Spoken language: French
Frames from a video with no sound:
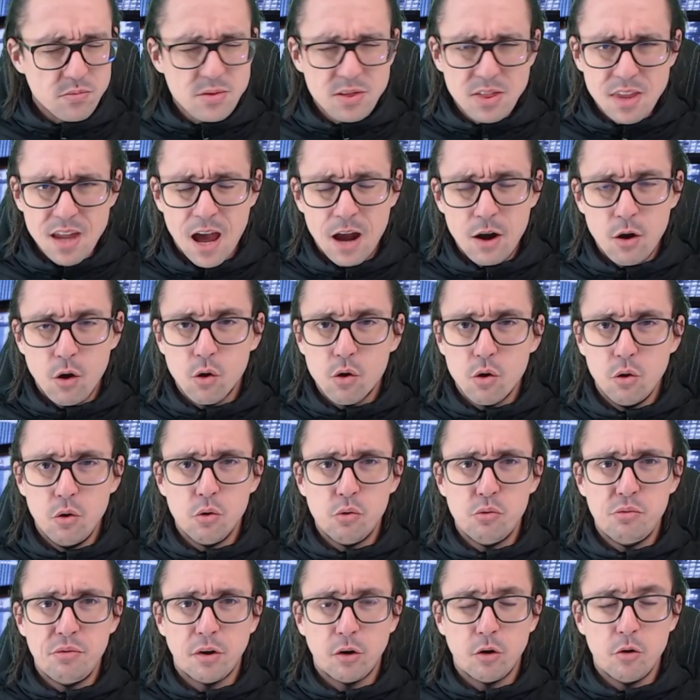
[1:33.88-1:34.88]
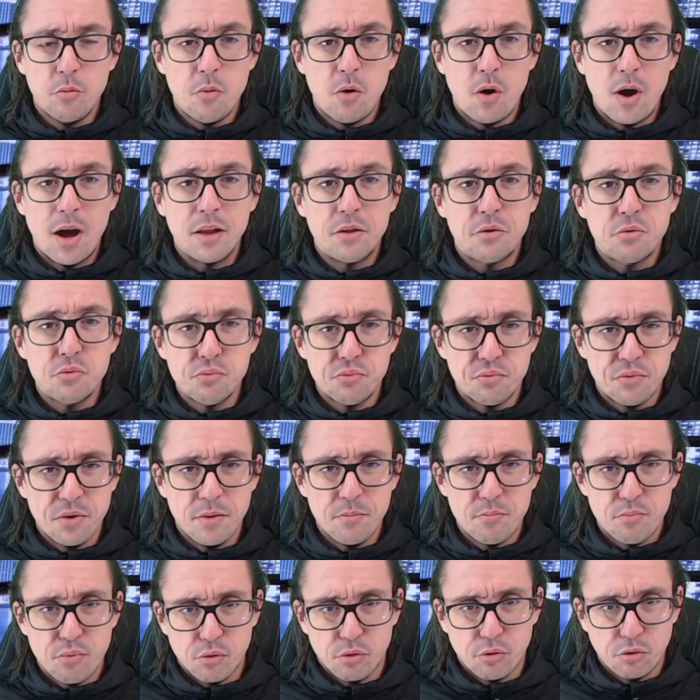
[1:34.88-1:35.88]
alors que le gouvernement a tout fait
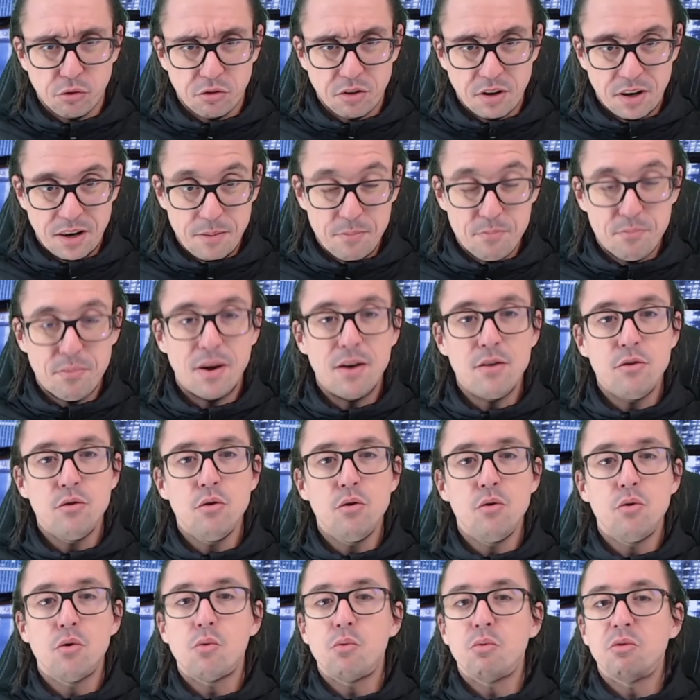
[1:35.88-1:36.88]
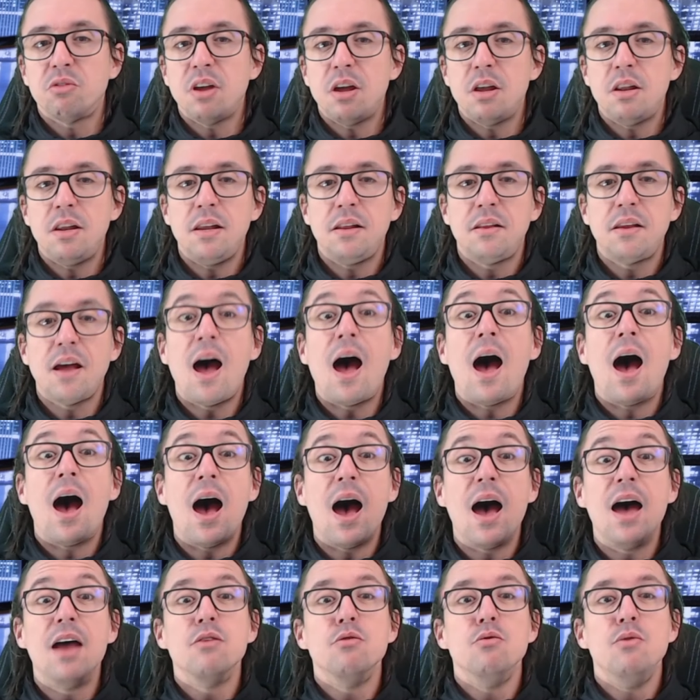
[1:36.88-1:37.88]
pour que ça n'ait pas lieu, le Conseil d'État a
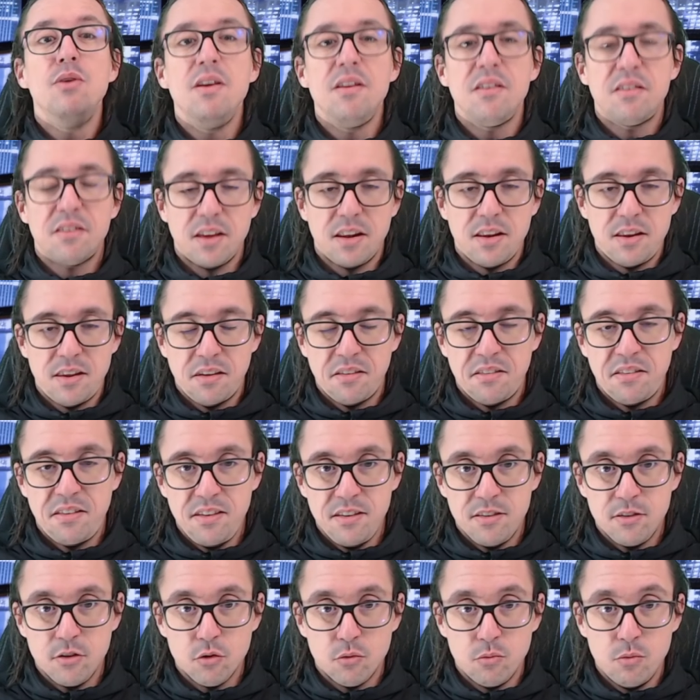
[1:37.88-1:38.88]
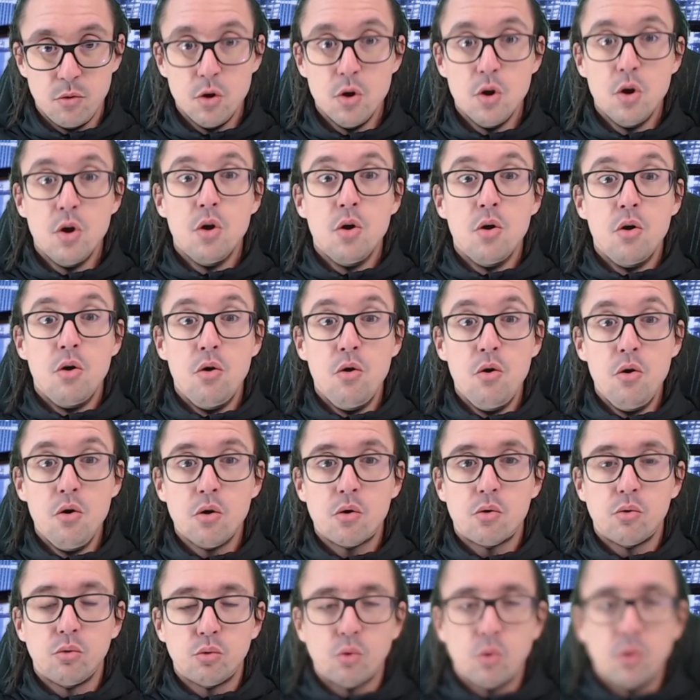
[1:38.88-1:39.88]
annulé cette décision, le
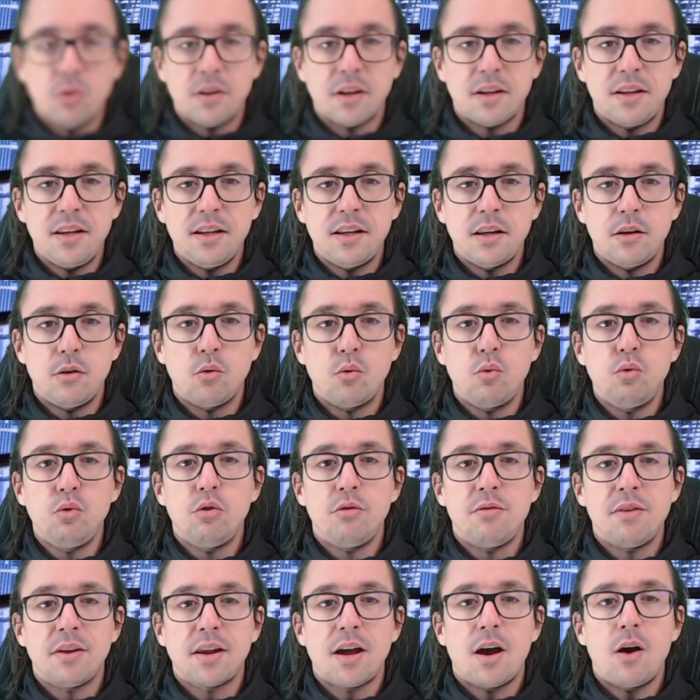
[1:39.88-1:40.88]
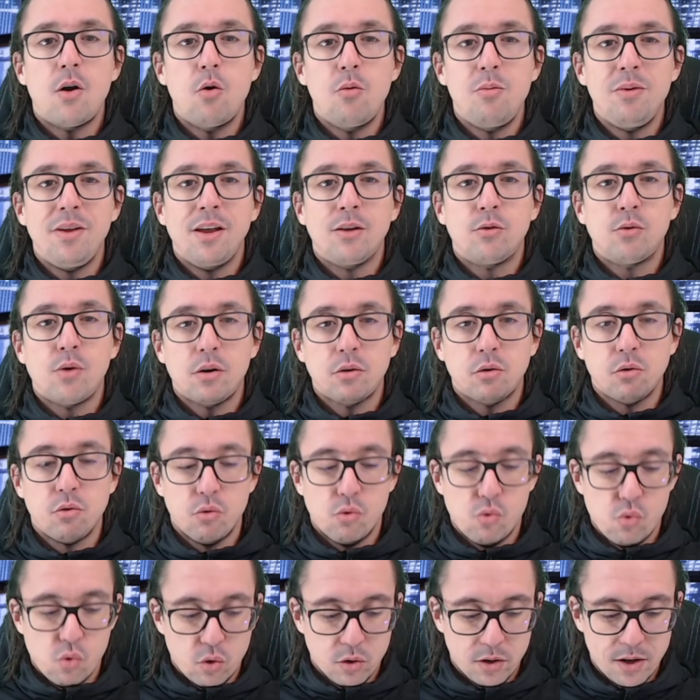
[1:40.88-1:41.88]
contrôle technique des deux roues deviendra obligatoire dans le
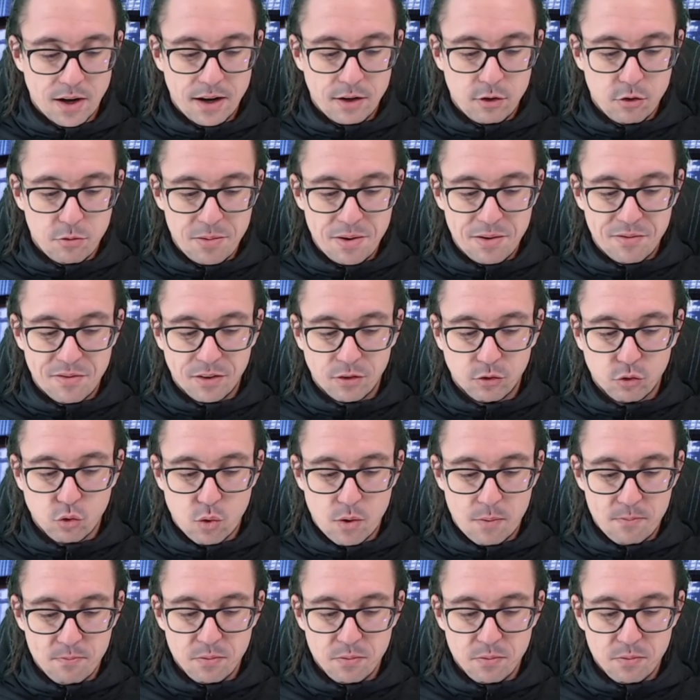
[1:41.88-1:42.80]
courant de l'année 2023.